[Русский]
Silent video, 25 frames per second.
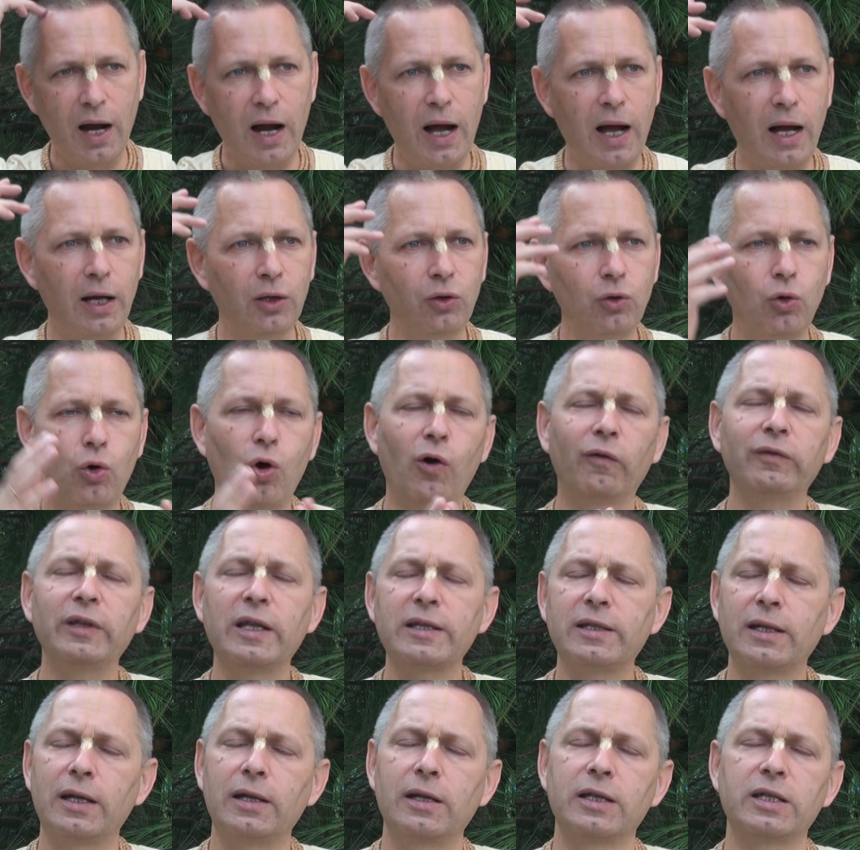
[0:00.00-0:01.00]
а
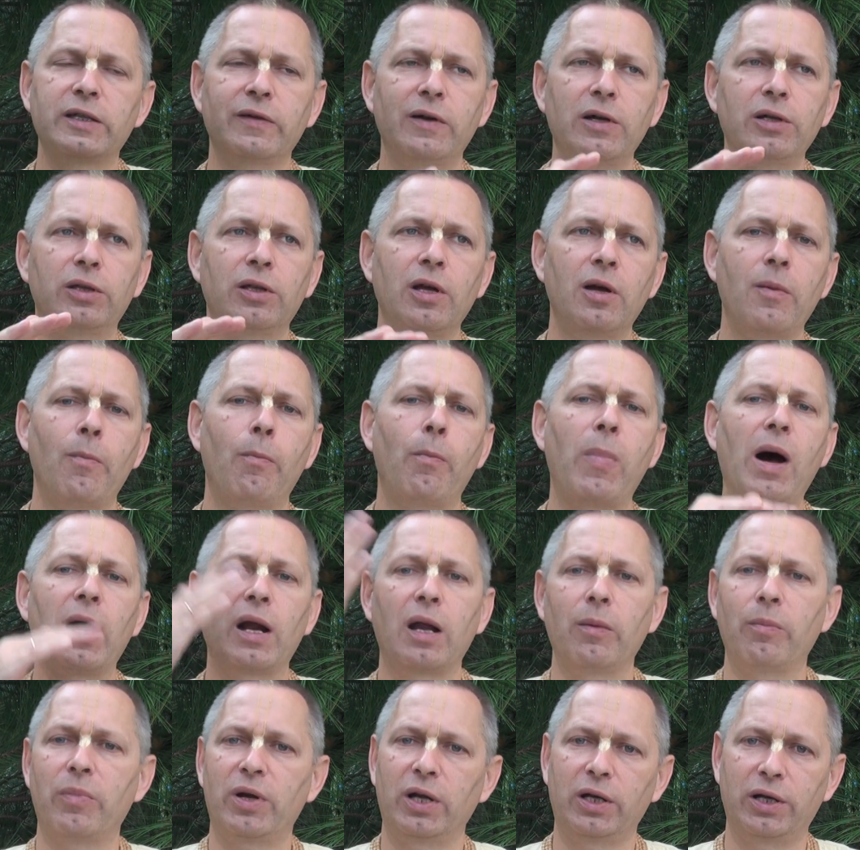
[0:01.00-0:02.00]
духовное знание называют
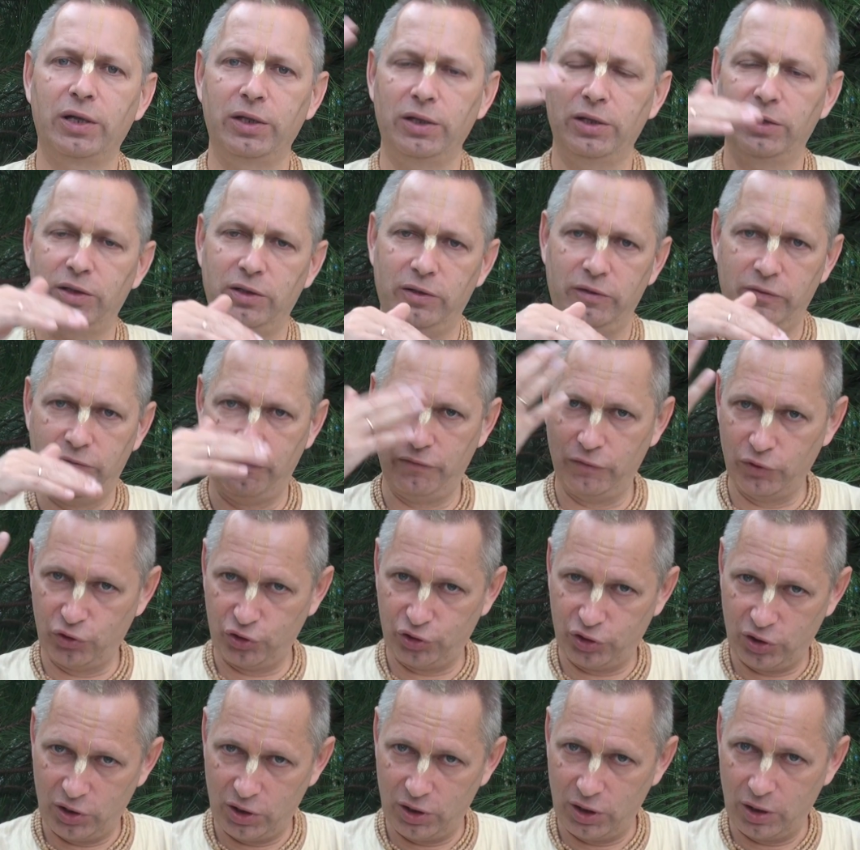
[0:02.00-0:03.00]
пара прокрити,
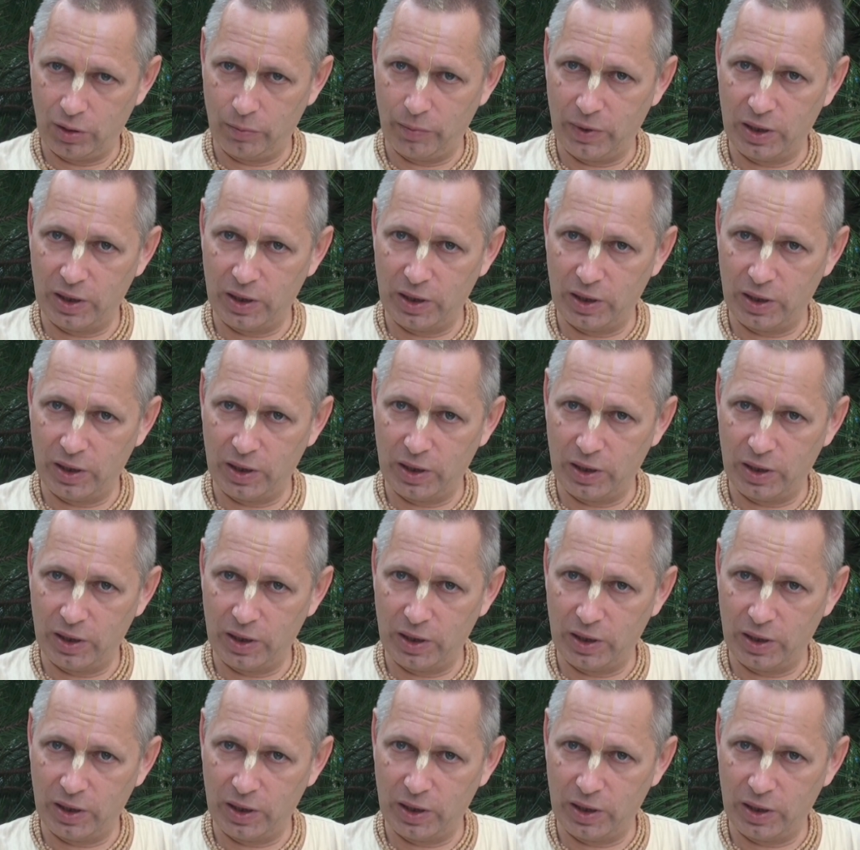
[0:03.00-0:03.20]
высшее.